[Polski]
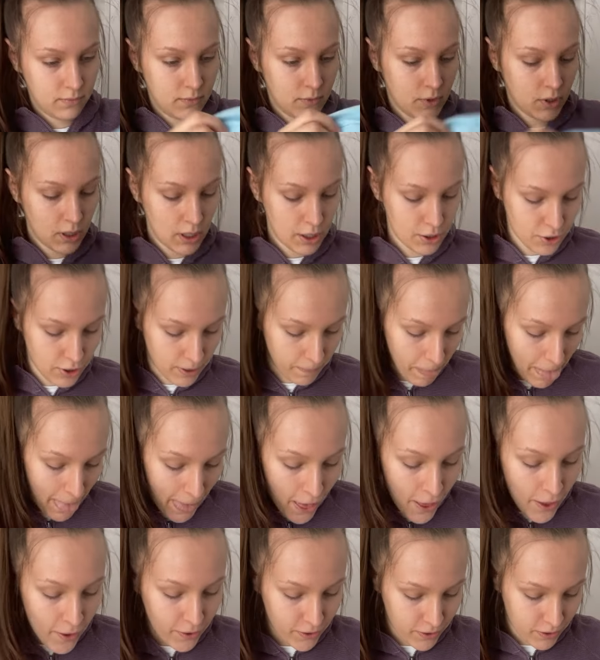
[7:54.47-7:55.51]
Co jeszcze?
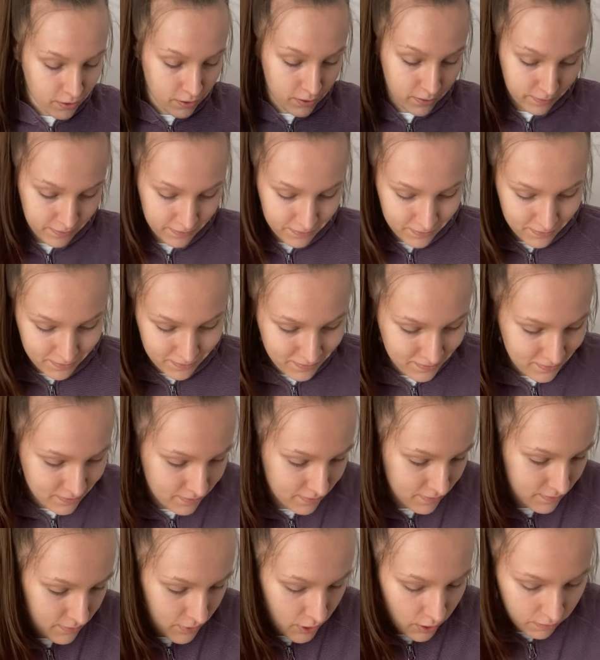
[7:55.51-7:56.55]
O,
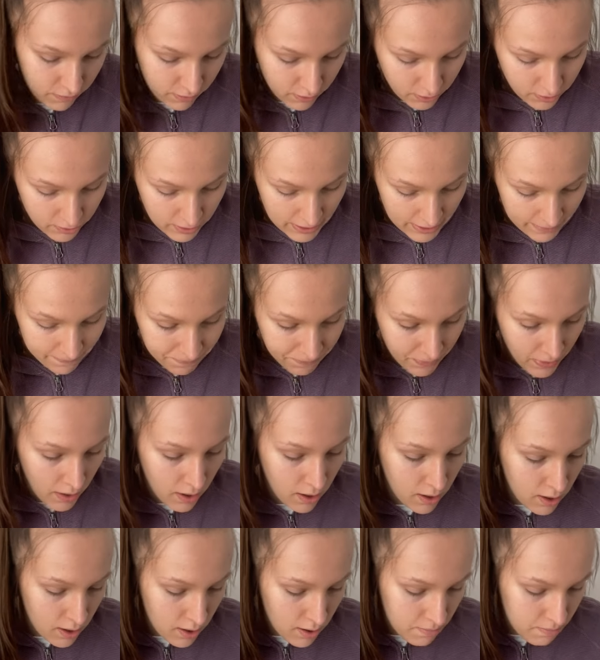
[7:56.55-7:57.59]
to w ogóle
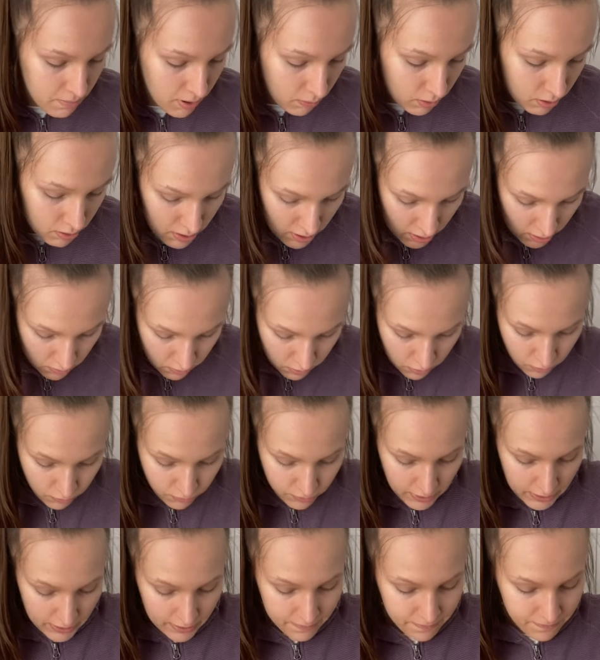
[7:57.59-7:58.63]
było za
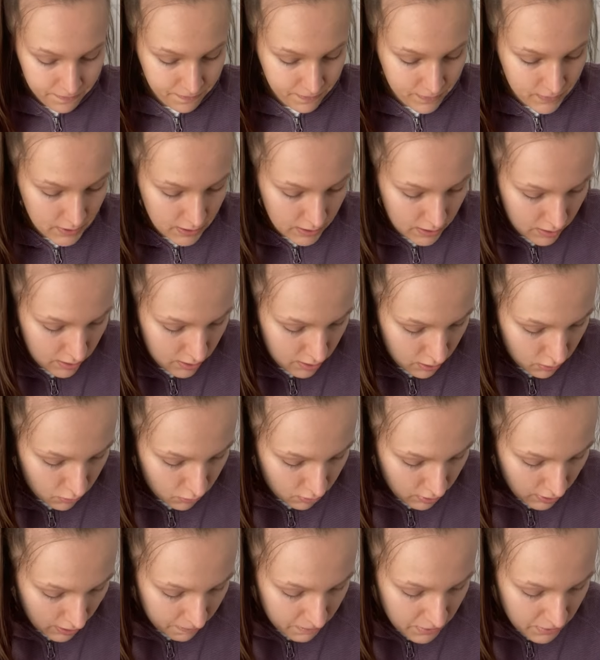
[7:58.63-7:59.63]
złotówkę. Teraz zasunę.